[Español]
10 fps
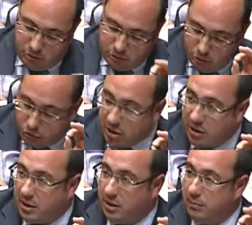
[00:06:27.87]
dos
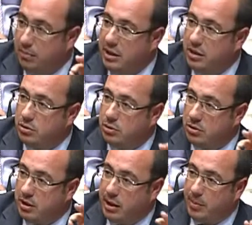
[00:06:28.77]
ejes, mérito
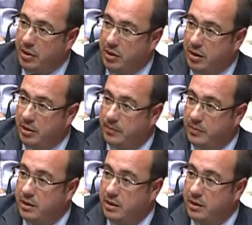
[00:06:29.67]
y capacidad,